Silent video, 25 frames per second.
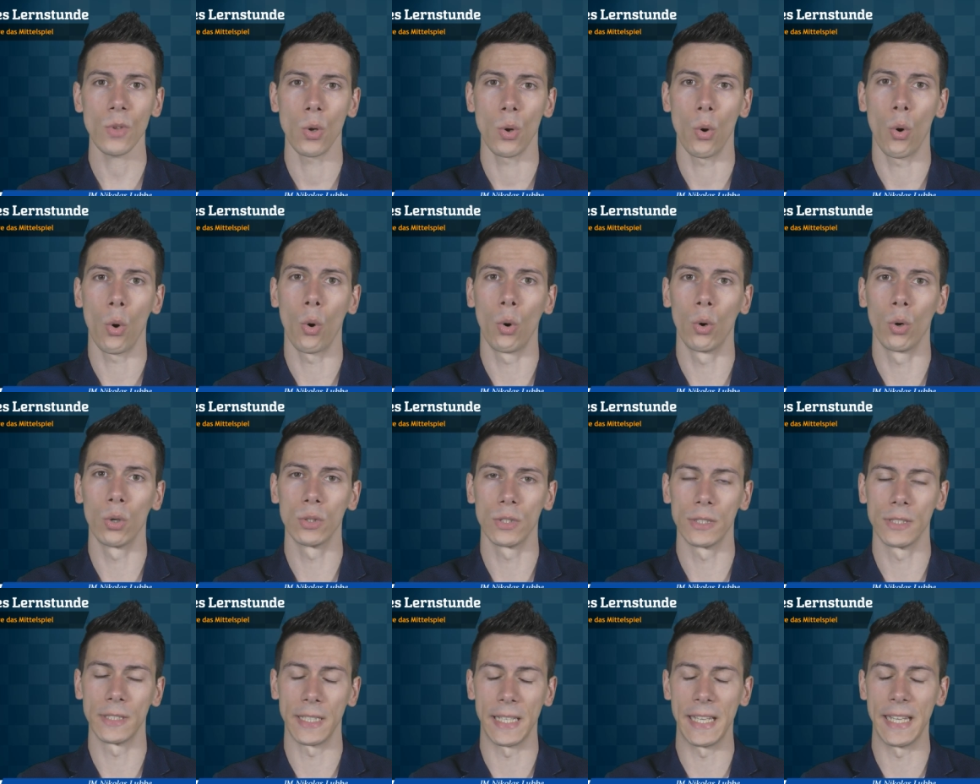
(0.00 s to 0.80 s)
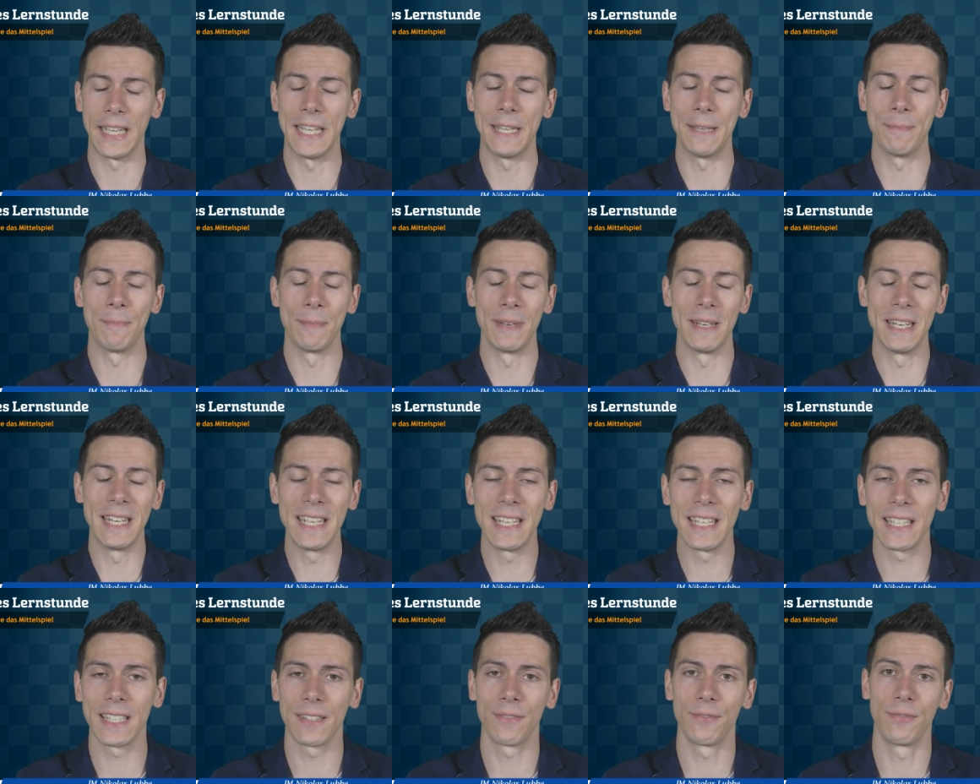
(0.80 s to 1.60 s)
und eben
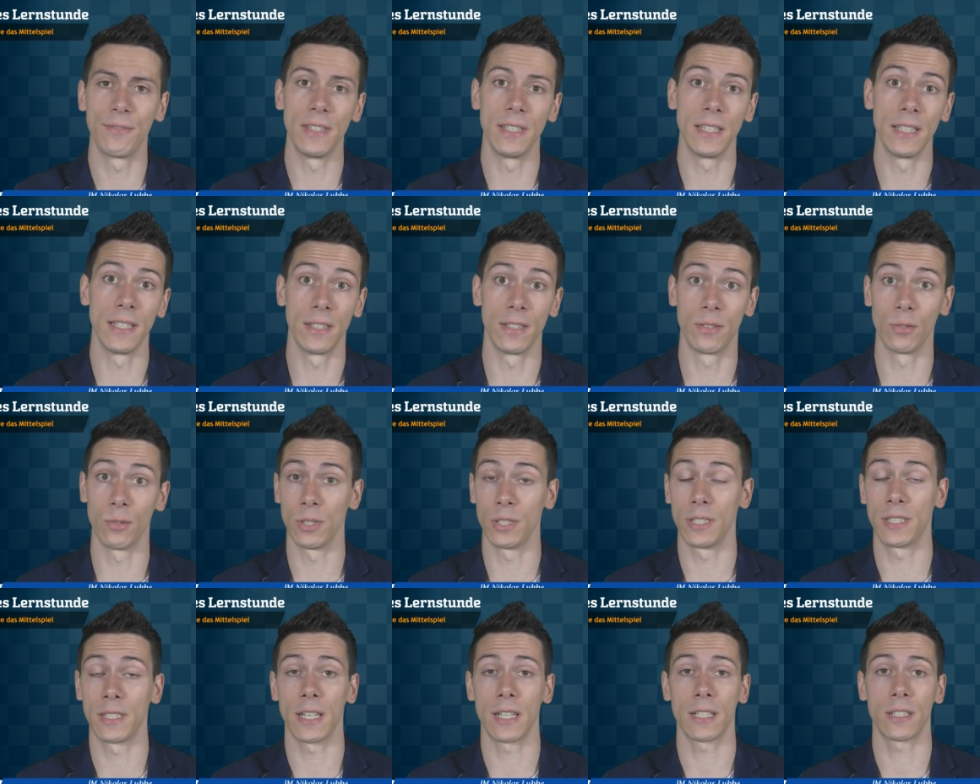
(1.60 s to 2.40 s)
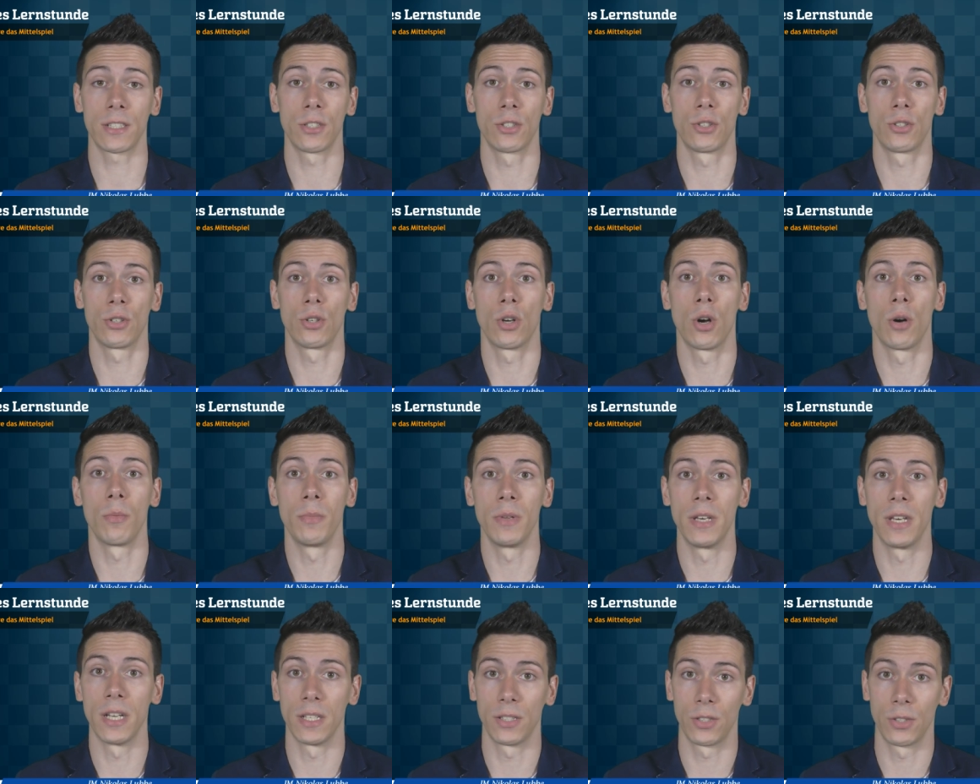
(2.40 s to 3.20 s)
nicht wie durch taktische
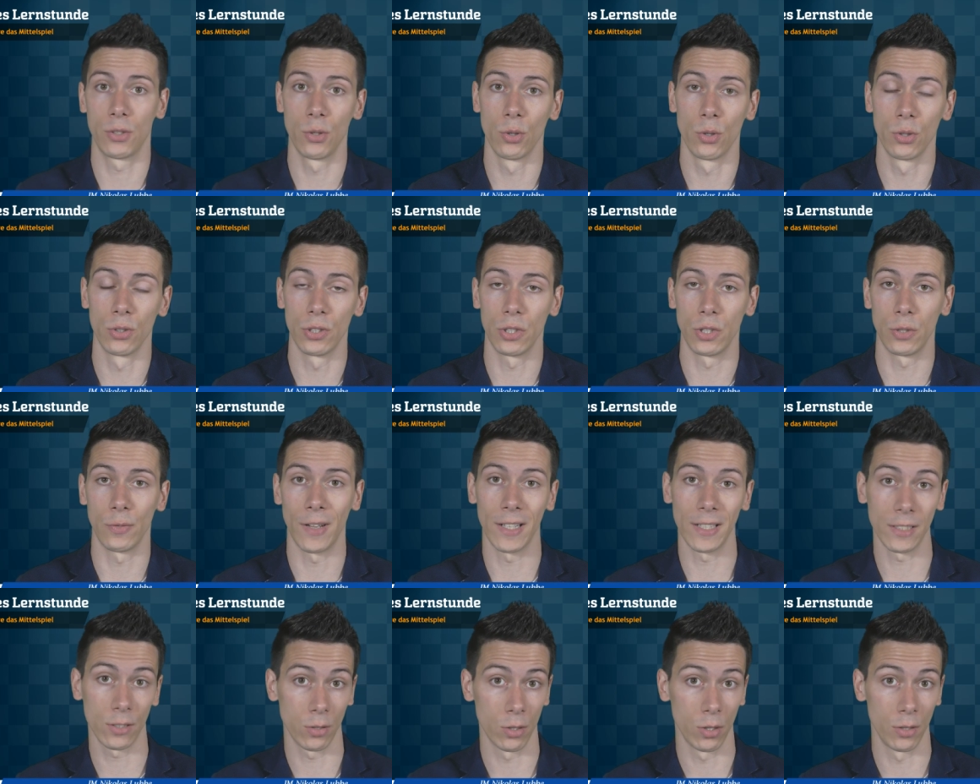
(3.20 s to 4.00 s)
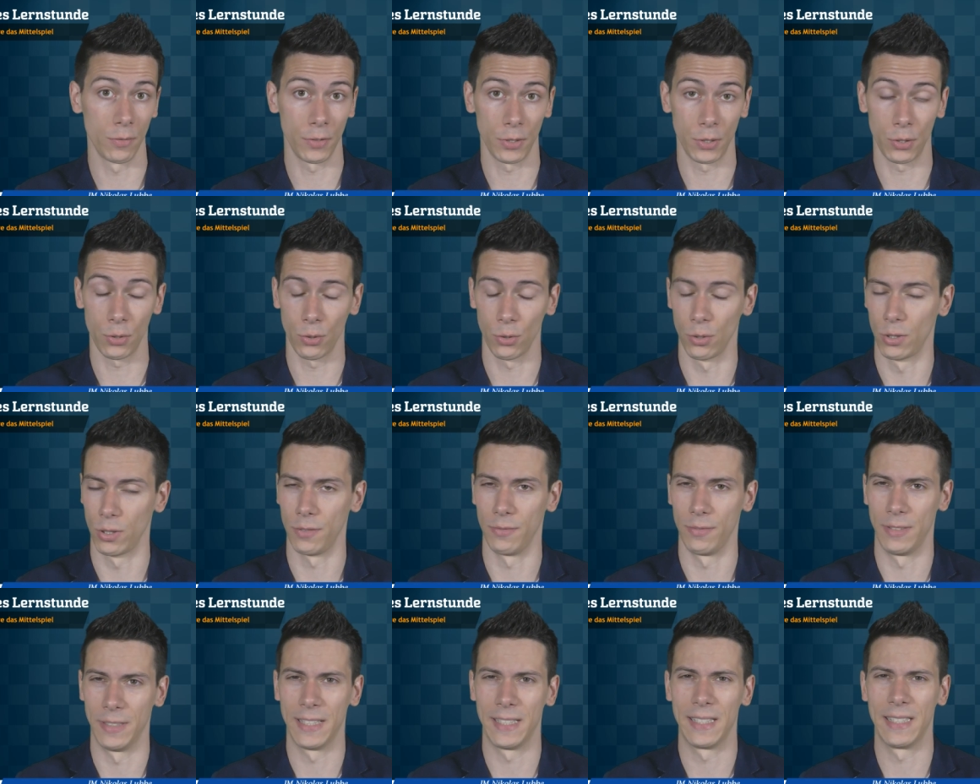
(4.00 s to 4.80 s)
Kombination zwangsläufig
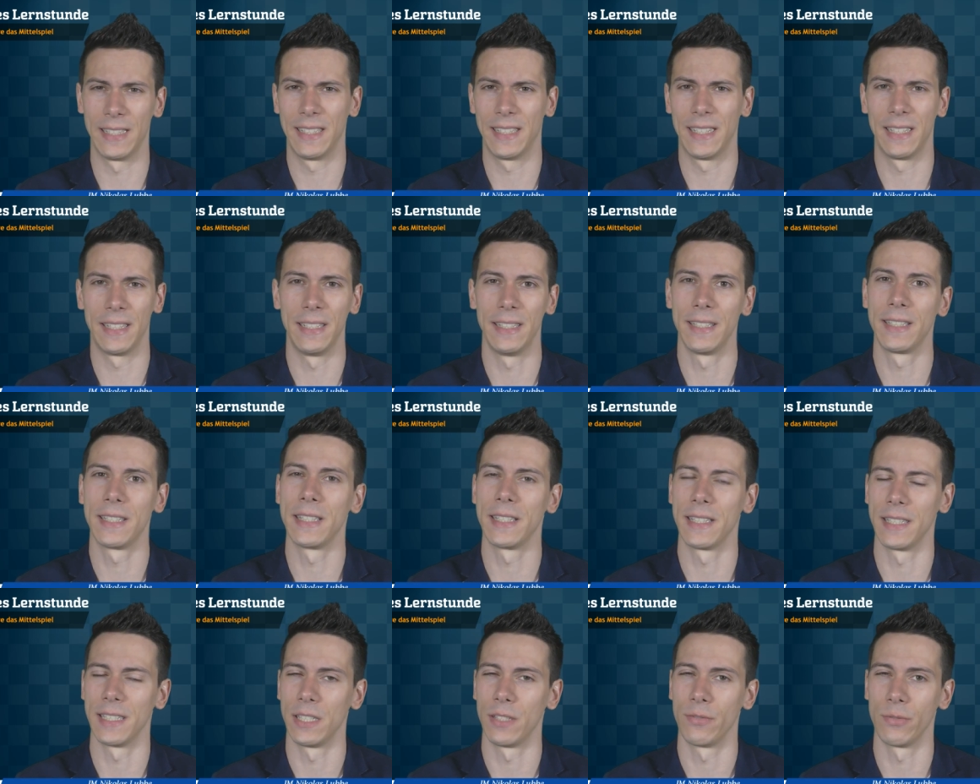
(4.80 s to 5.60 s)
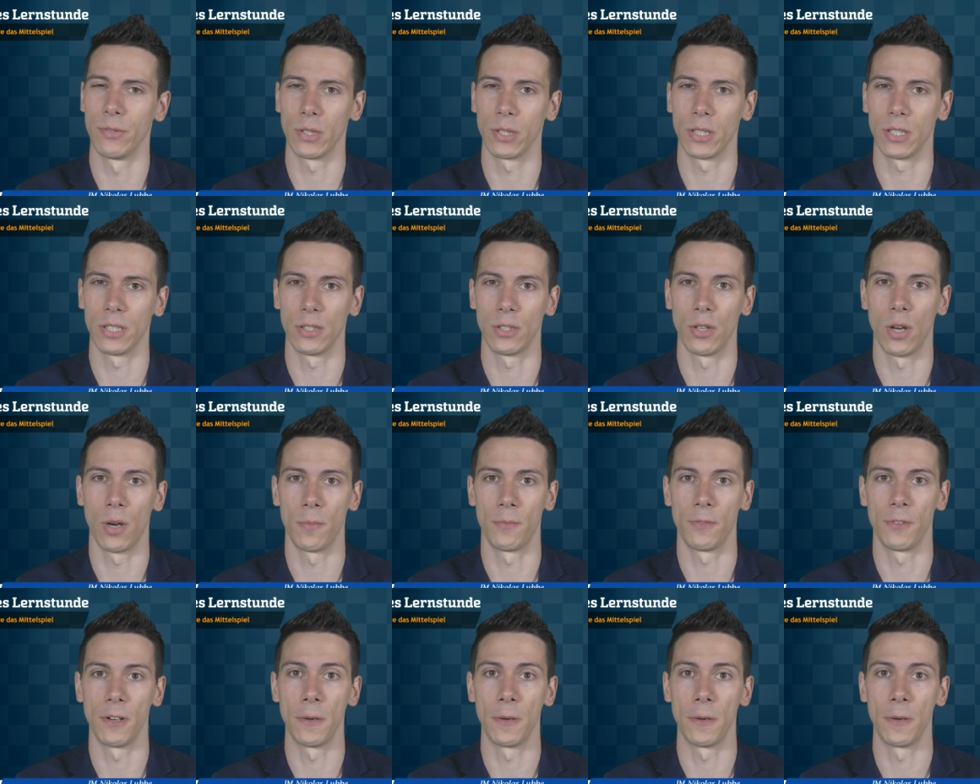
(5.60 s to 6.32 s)
zurückgewinnen, denn dann ist es nicht wirklich ein Opfer.